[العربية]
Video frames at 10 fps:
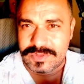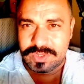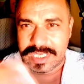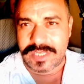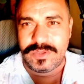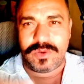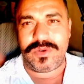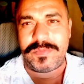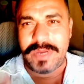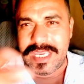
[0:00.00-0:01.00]
سانيو آه،
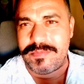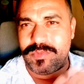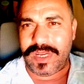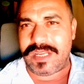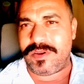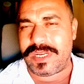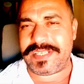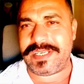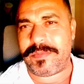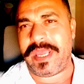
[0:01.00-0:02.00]
ولا المهم ولا
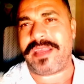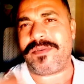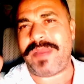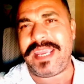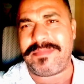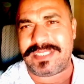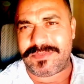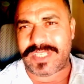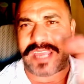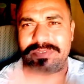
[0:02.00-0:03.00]
لانه ما ما
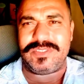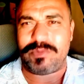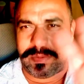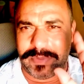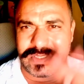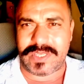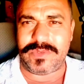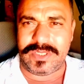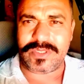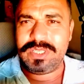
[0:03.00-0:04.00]
عارفين نتوما
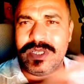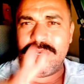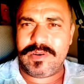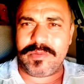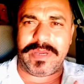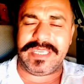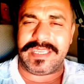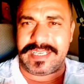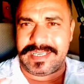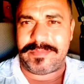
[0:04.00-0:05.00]
الباساويين
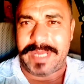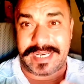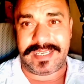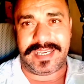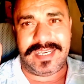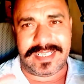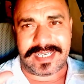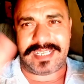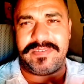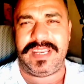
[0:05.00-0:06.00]
والباير انا مع ريالي انا
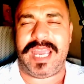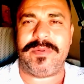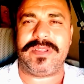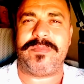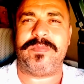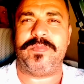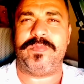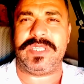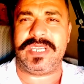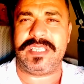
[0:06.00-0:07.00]
كنعرف لعابه
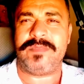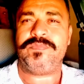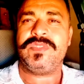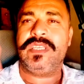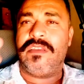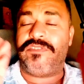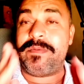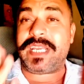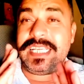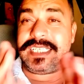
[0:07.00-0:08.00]
مدريد
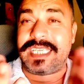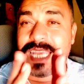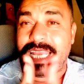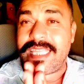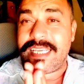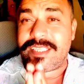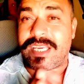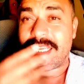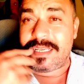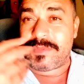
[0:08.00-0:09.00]
فما كانش كيقدر
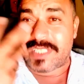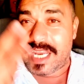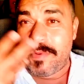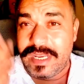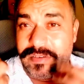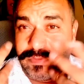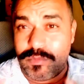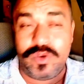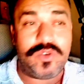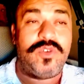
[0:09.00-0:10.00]
يذكر المزراوي على
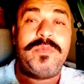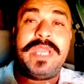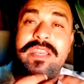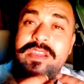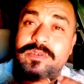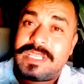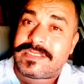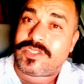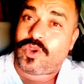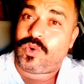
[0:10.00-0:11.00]
فمو يقول بانه دار
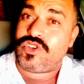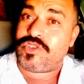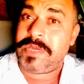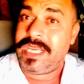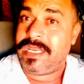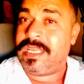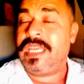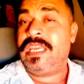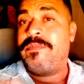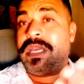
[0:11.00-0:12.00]
تدخل جميل
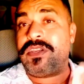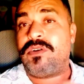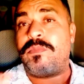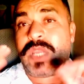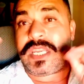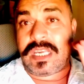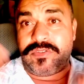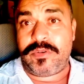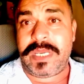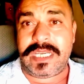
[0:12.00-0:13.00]
بانه
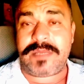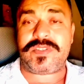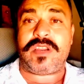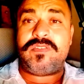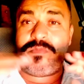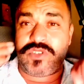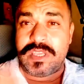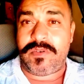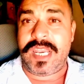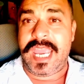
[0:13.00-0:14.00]
كنعرفوا بان المزراوي في
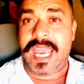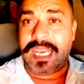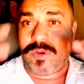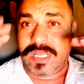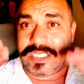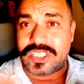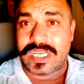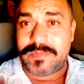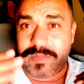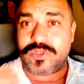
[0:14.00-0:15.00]
المستوى العالي وغادي
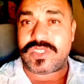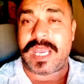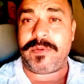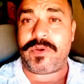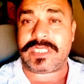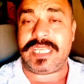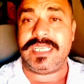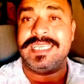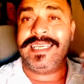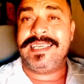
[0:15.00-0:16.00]
يشارك مع المنتخب
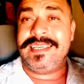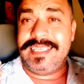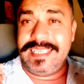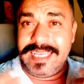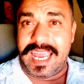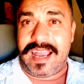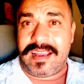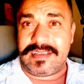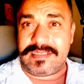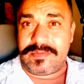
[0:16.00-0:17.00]
الوطني
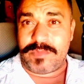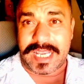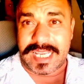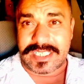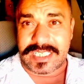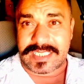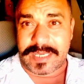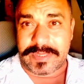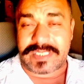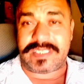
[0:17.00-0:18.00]
الى ما كانش
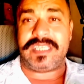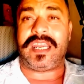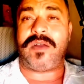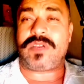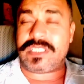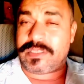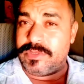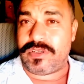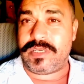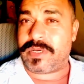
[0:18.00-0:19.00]
اصابات كثيره
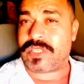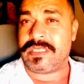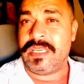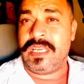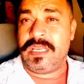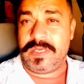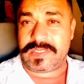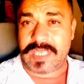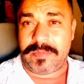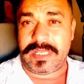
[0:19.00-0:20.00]
وكنتمنوا انه ما كتكونش
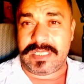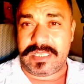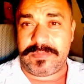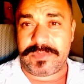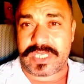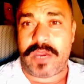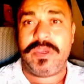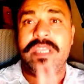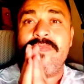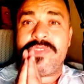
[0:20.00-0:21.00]
اصابه
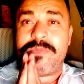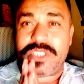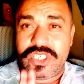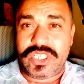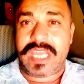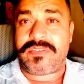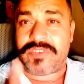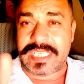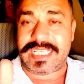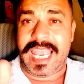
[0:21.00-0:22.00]
المزراوي باش يشارك
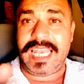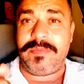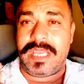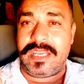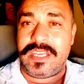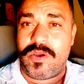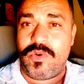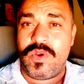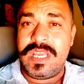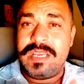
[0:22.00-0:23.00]
في كاس العالم
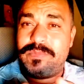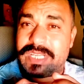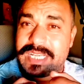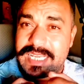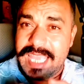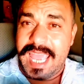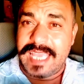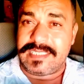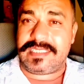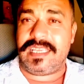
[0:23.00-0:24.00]
لانه من
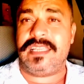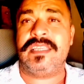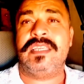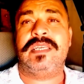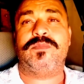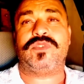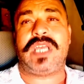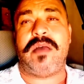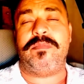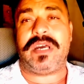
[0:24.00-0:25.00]
الركائز ديال
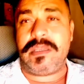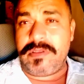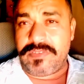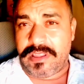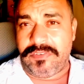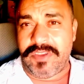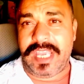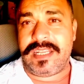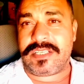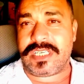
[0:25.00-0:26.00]
منتخب مغربي في
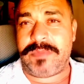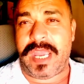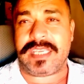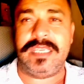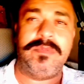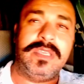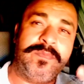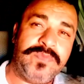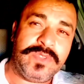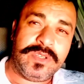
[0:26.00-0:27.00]
الدفاع الى جانب حكيمي